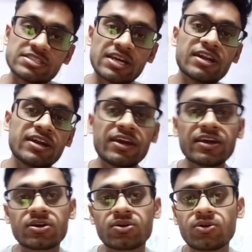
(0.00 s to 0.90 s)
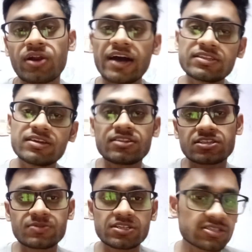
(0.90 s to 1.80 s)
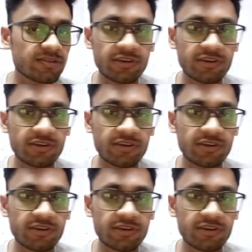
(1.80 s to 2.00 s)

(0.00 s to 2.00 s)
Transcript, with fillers: सैटरडे को रात के दस बजे से